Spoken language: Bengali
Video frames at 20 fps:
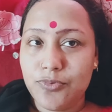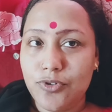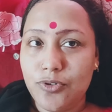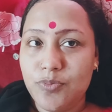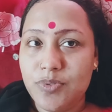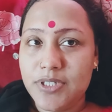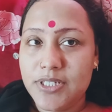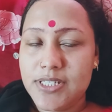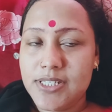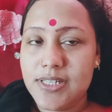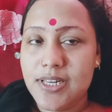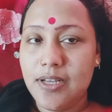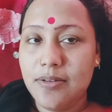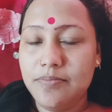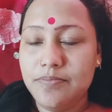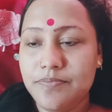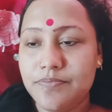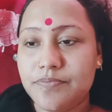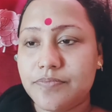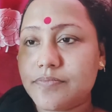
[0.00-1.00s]
পুরো ভিজলাম
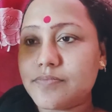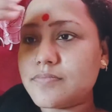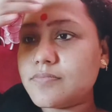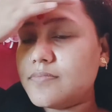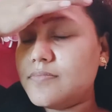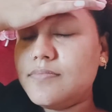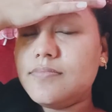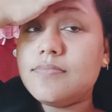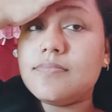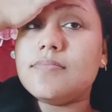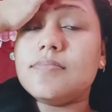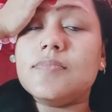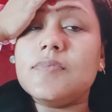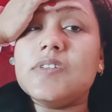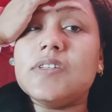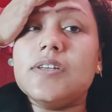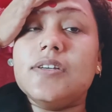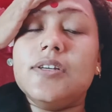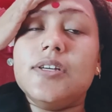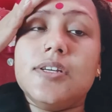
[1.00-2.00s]

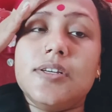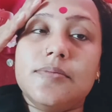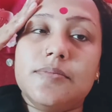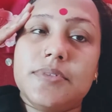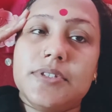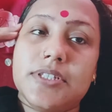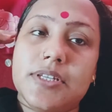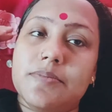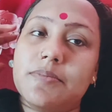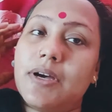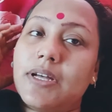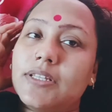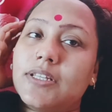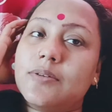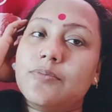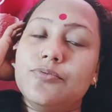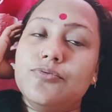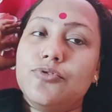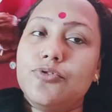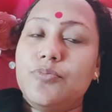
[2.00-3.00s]
ভিজে মাথা
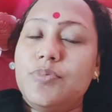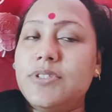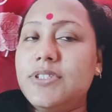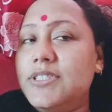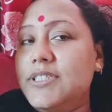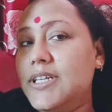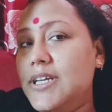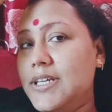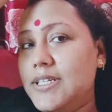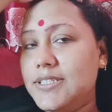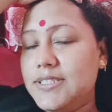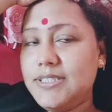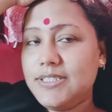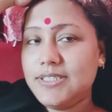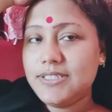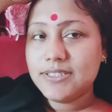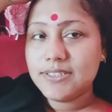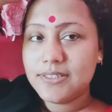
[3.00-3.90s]
পুরো ভিজে আছে